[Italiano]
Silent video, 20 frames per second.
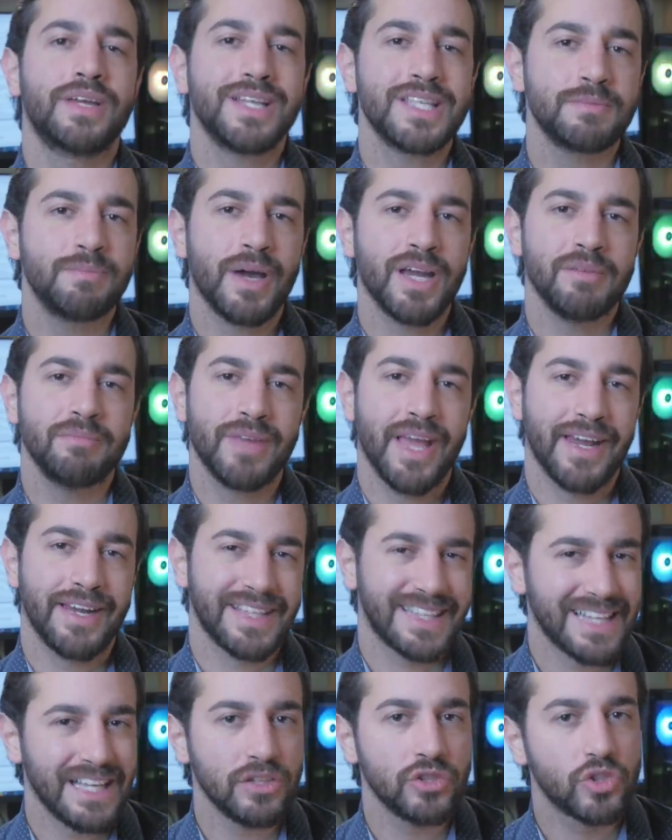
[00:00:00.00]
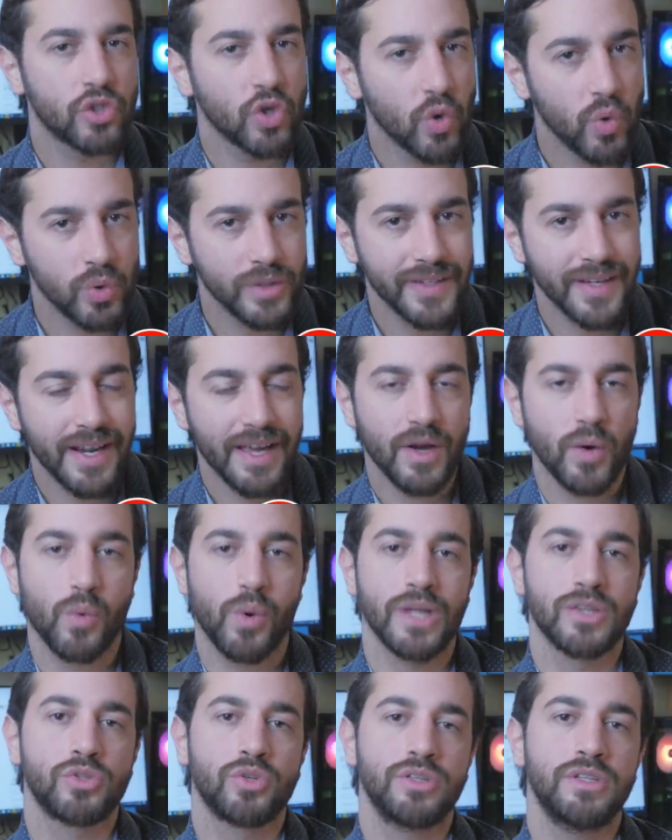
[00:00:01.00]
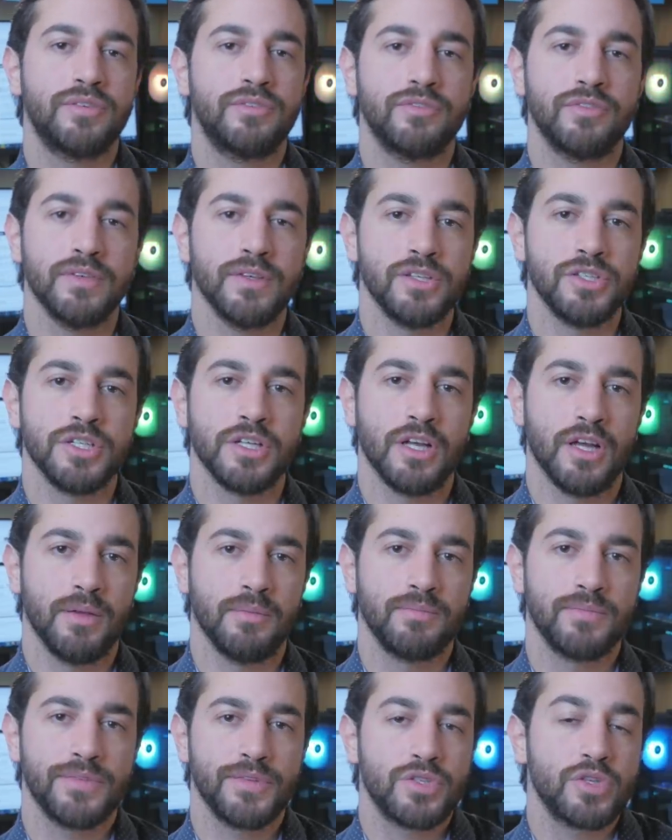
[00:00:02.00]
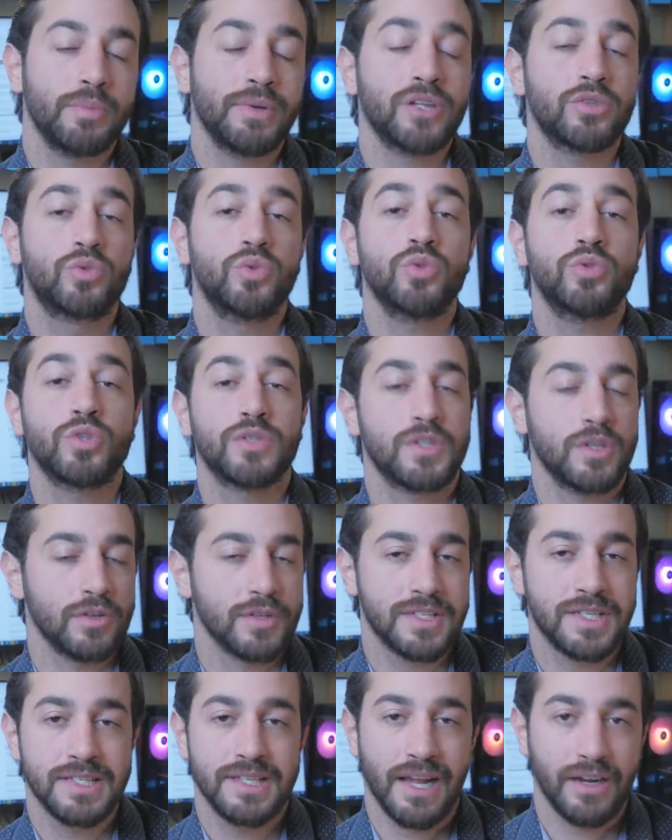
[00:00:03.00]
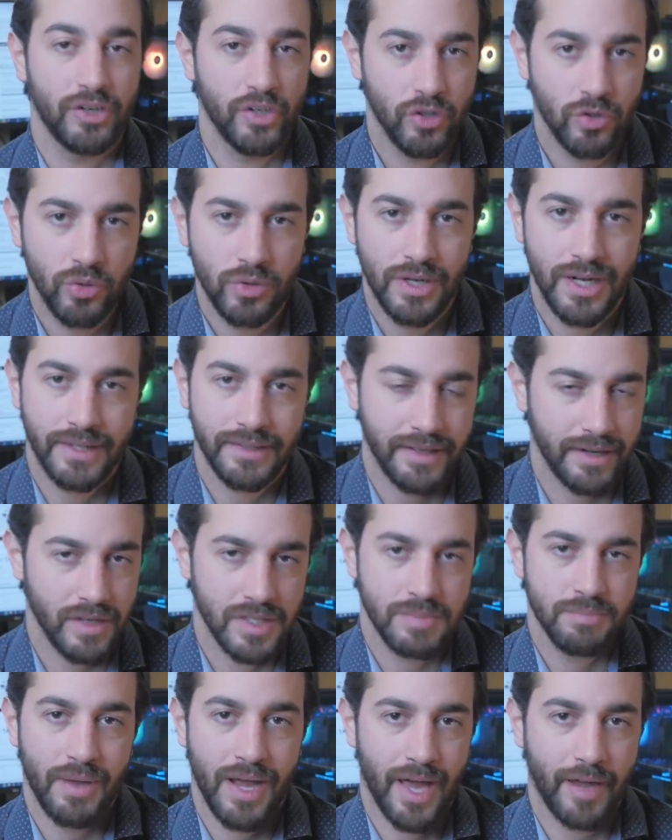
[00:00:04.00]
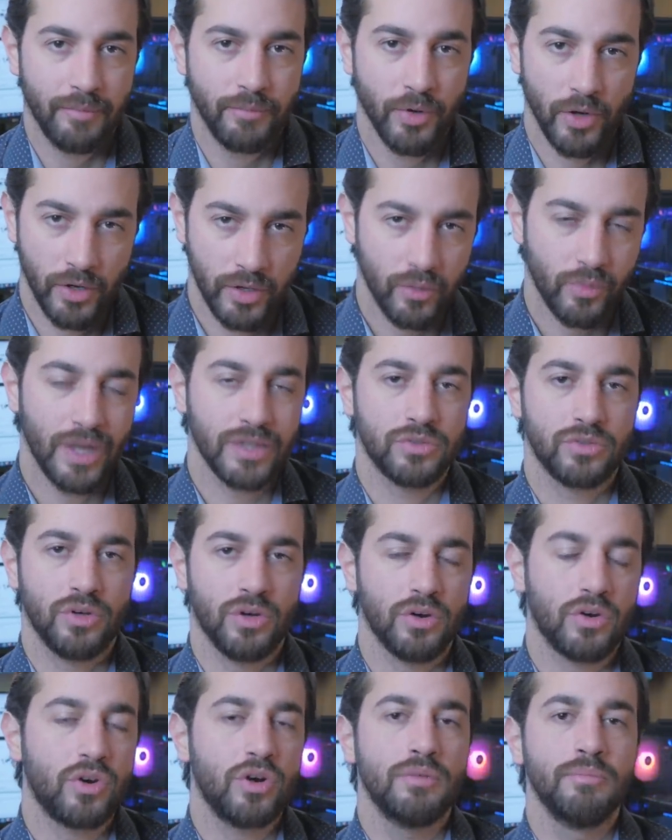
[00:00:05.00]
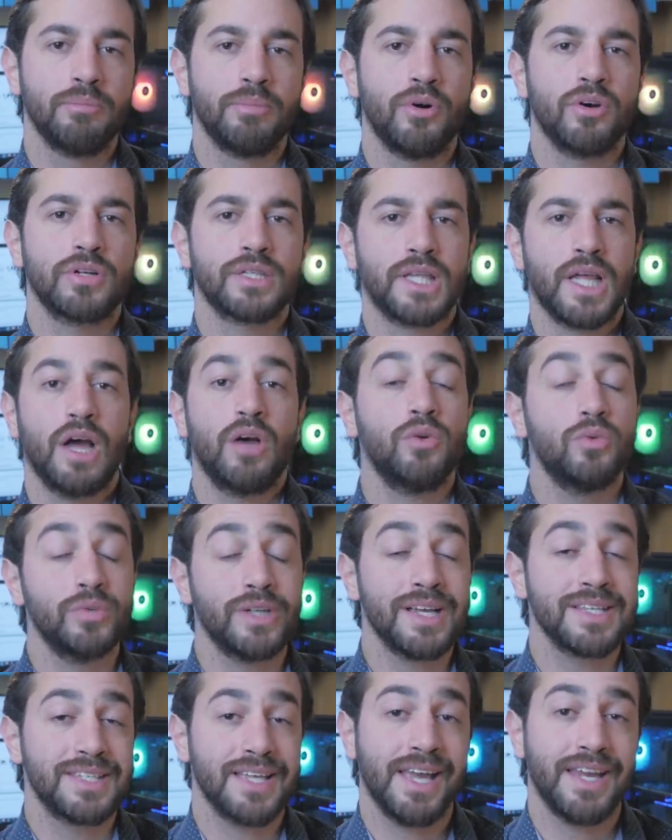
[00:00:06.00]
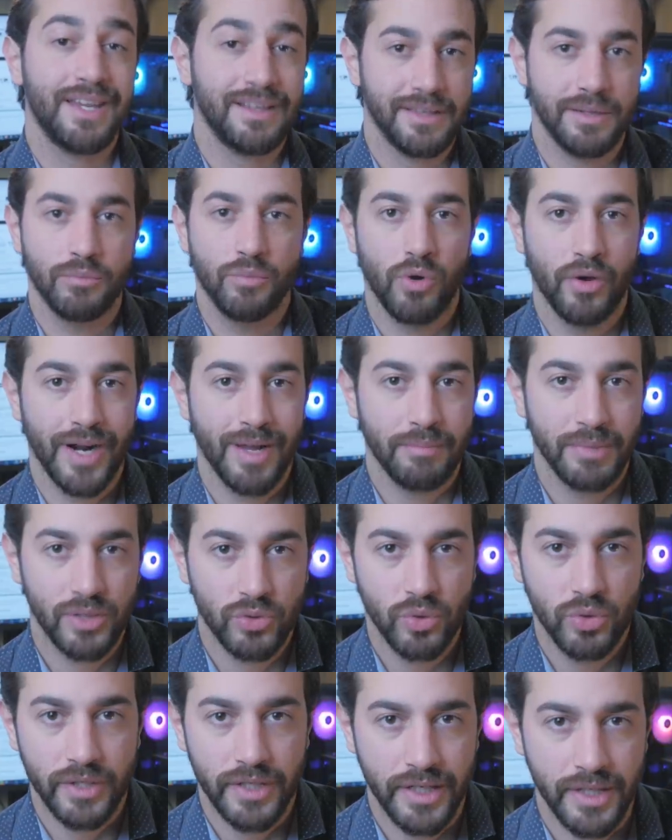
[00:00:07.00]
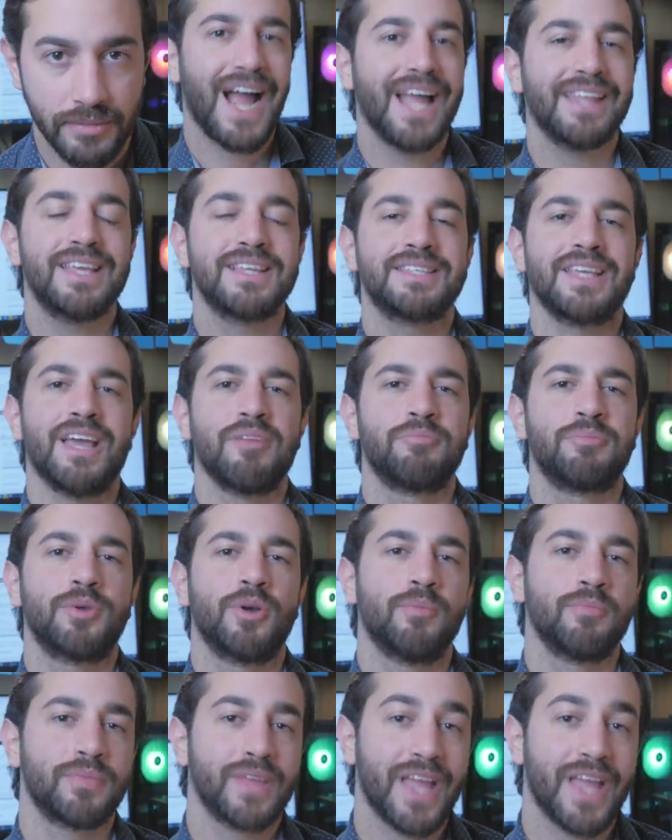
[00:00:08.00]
risparmiare è tanto utile quanto difficile, soprattutto se non si sa nulla di risparmio, in quanto comporta una serie di buone abitudini. Ad esempio,